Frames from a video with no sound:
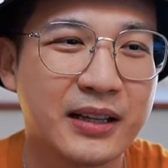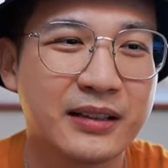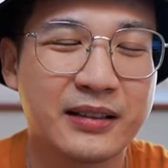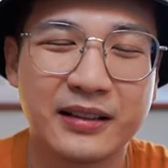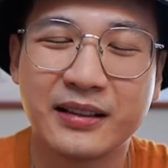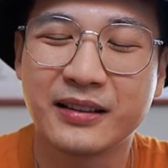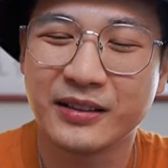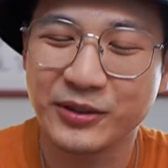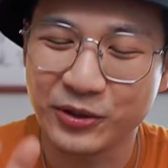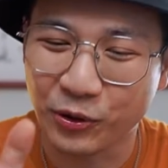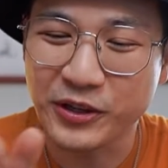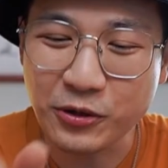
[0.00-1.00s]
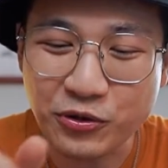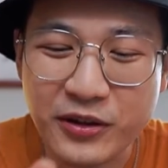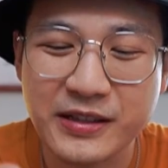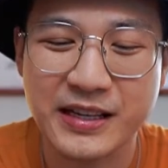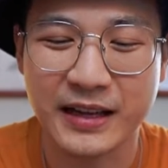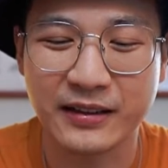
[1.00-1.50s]
那有一
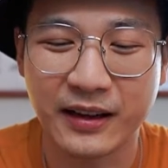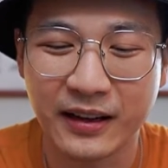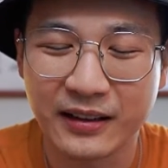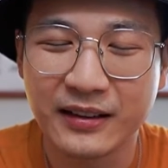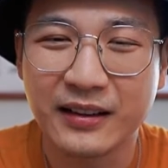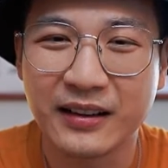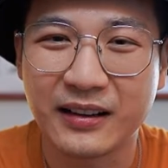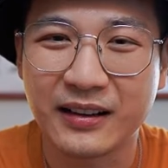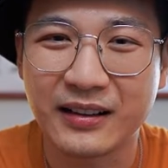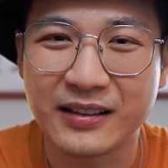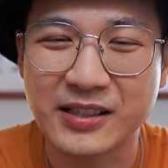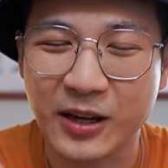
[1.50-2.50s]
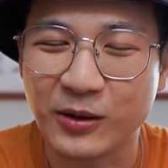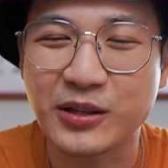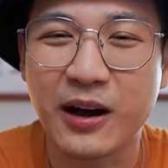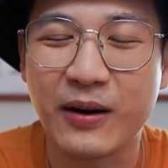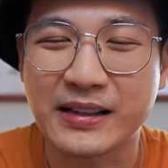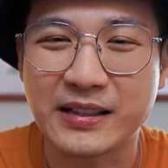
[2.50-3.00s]
瞬间呢，呃，曹
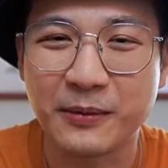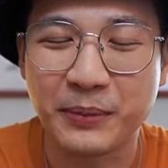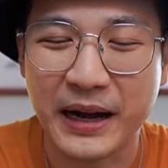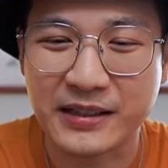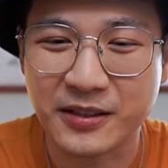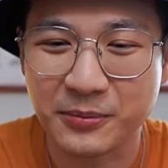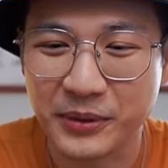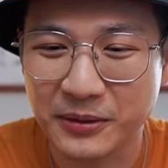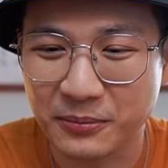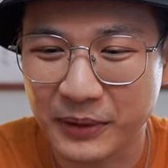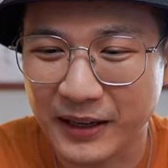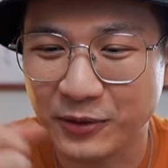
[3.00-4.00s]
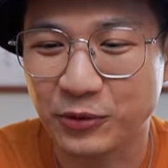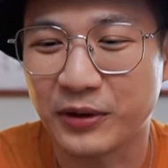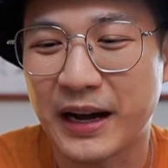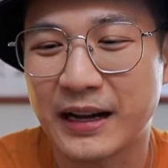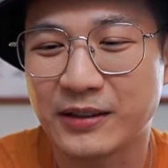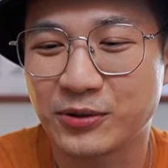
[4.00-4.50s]
操啊想把这名美女
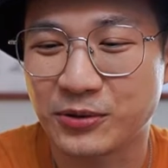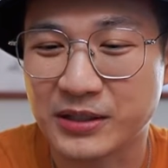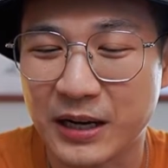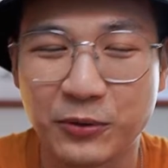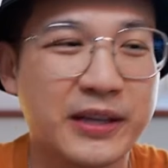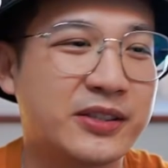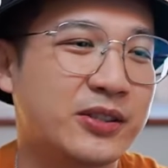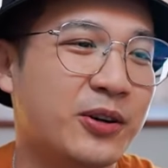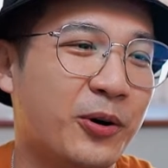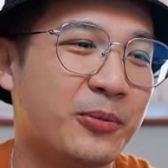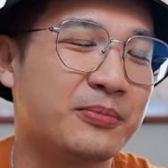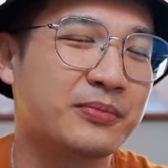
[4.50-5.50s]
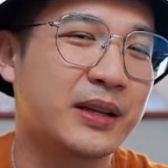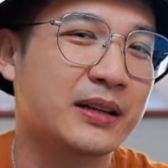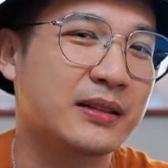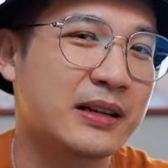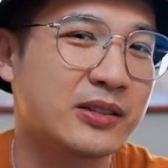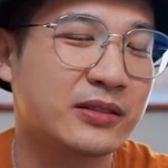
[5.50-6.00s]
啊就占为己有，啊，
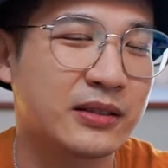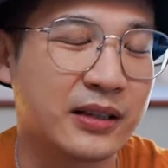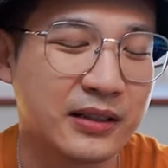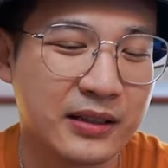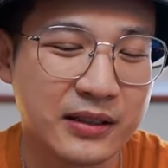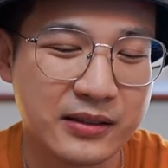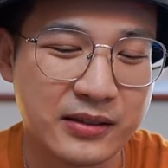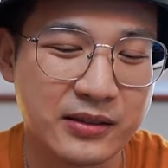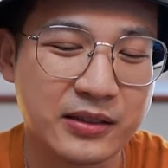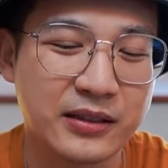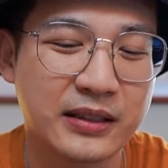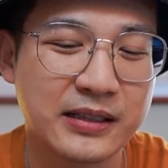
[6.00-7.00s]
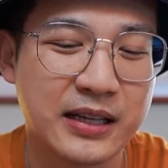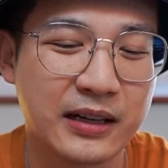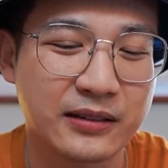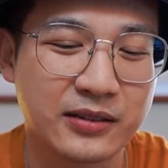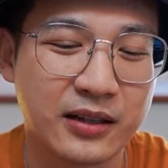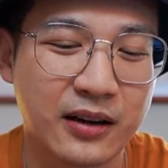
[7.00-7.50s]
但是呢，此时和他
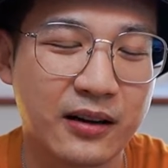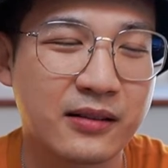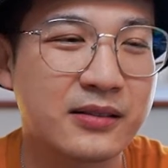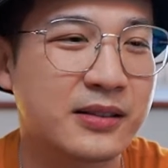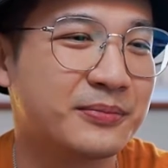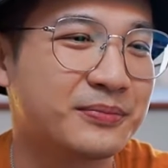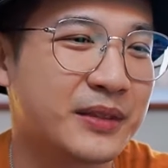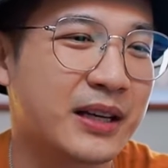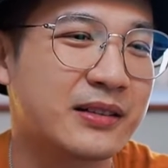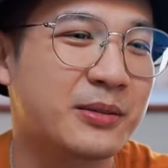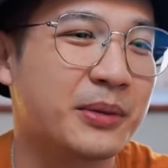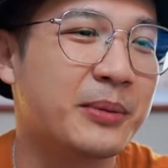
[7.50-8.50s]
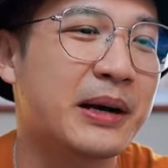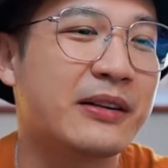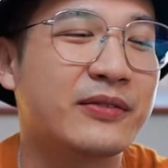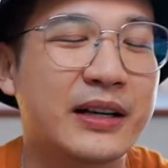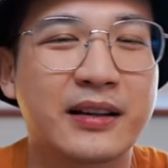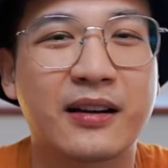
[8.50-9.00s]
抢的是儿子，啊，这没办
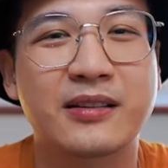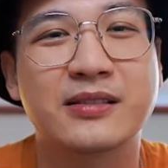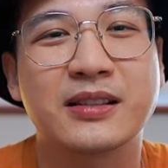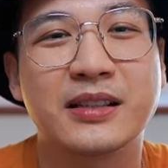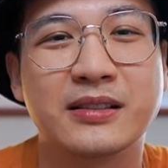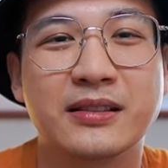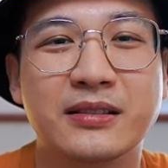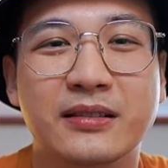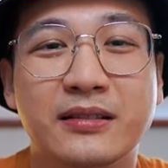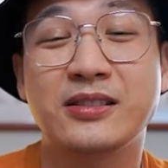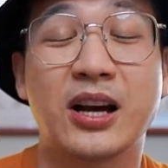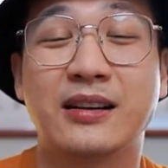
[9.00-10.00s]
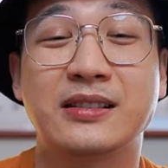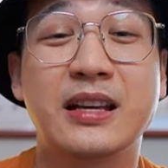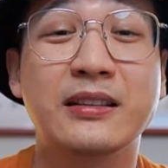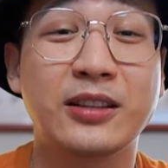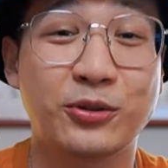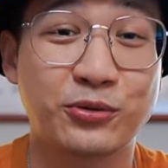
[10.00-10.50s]
法，他儿子已经抢
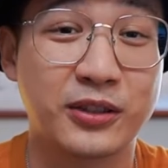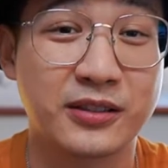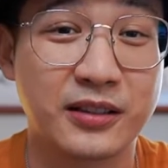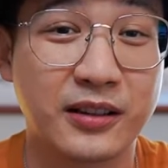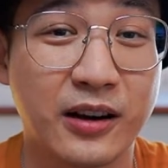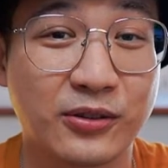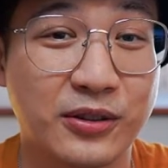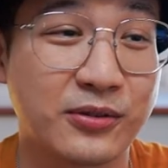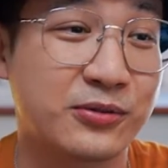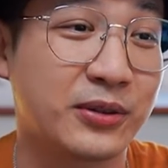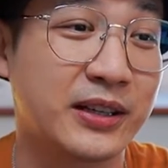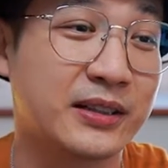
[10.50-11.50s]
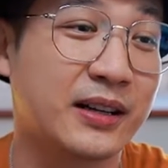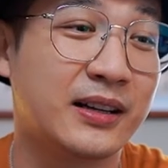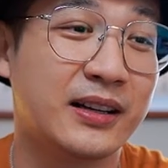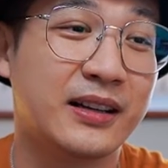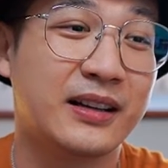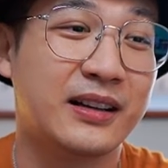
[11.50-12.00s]
先提出了这个要求，所以呢，
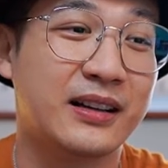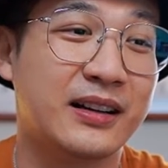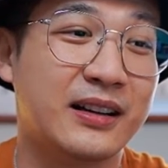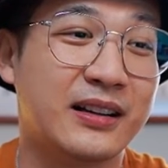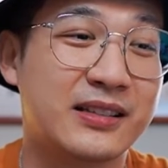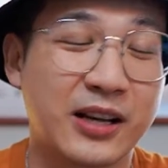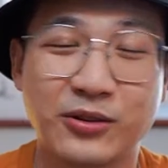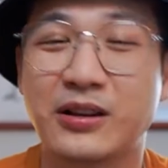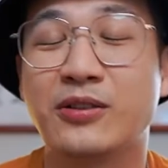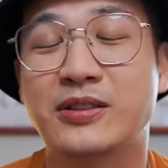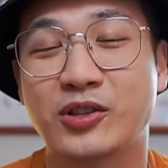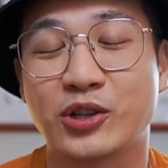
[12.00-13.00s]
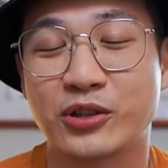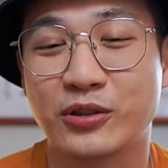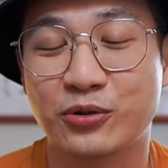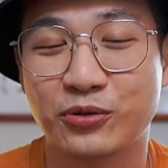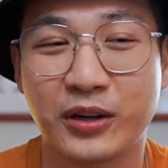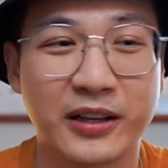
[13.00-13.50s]
呃，曹操此
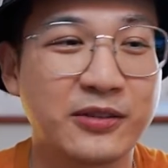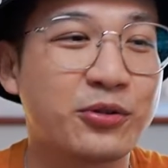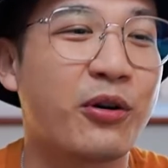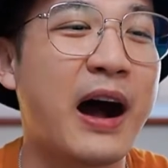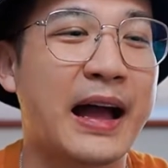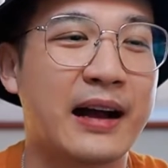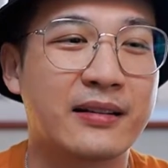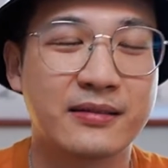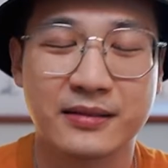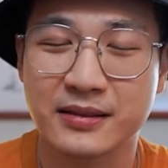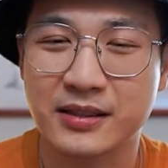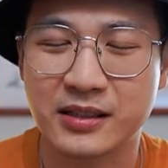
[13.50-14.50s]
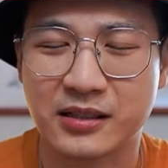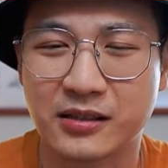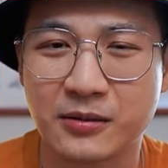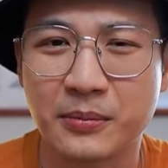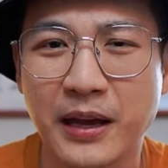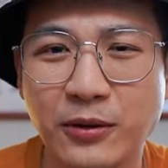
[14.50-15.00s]
时说了一句话呀。
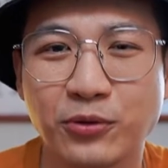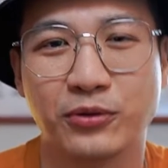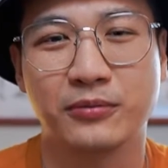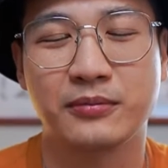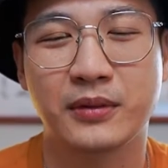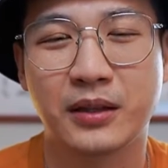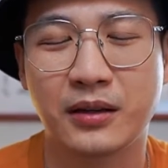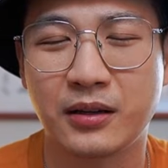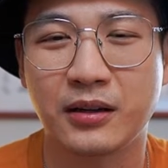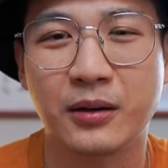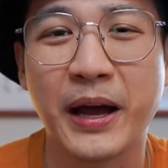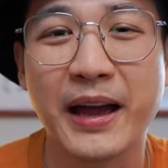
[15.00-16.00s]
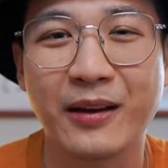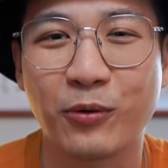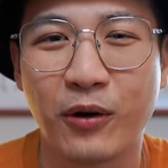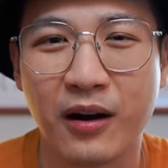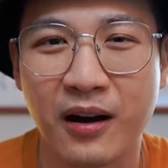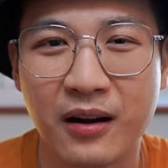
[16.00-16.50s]
此美女可配
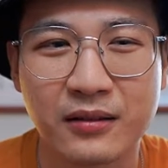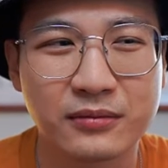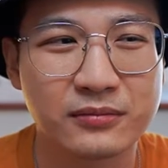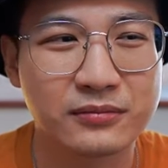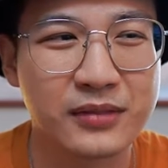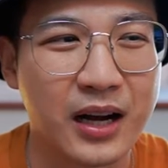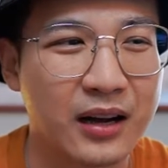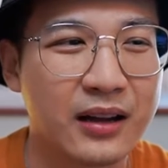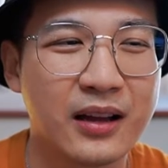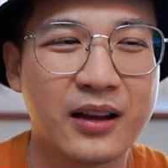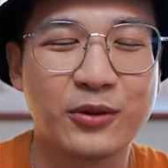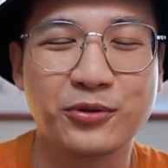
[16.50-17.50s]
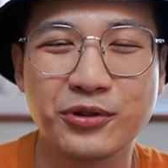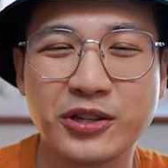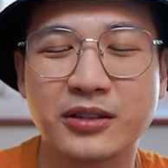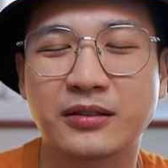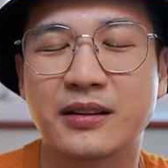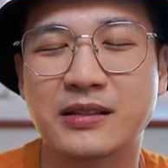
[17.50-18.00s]
我儿啊！于
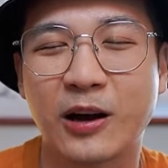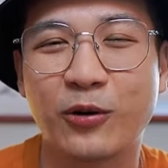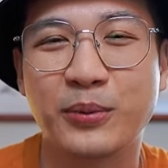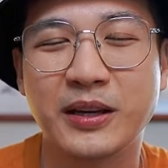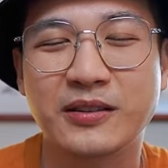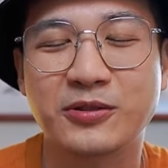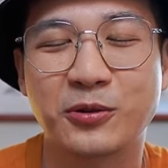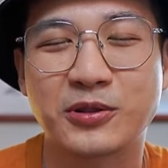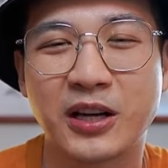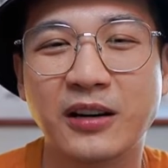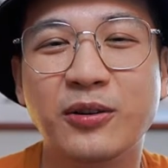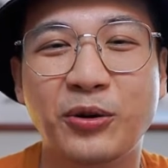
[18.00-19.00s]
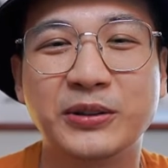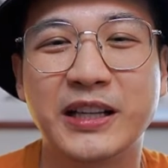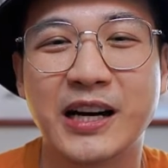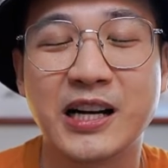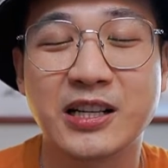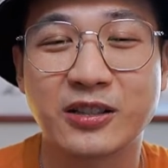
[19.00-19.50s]
是呢，曹丕就成功
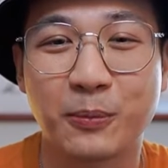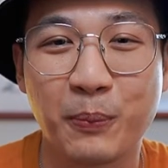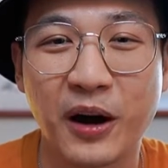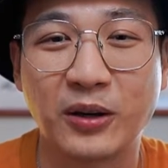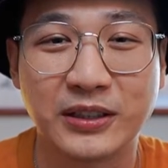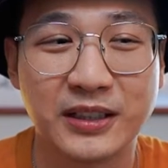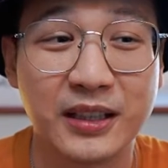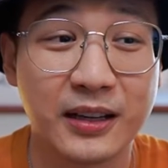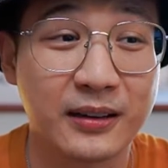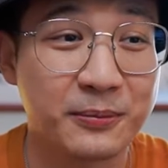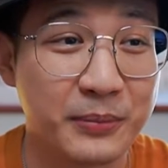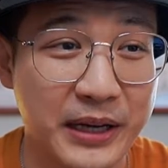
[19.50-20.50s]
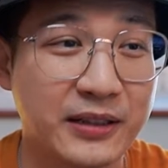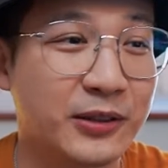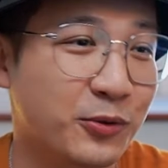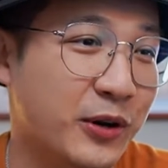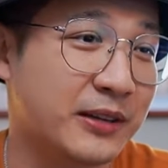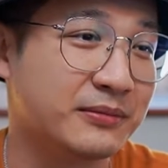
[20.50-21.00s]
的是抱得了美人
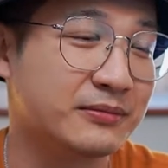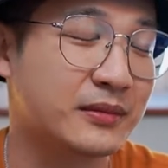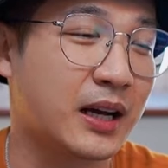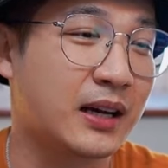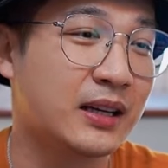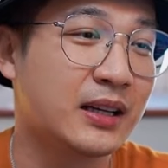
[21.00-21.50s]
归啊。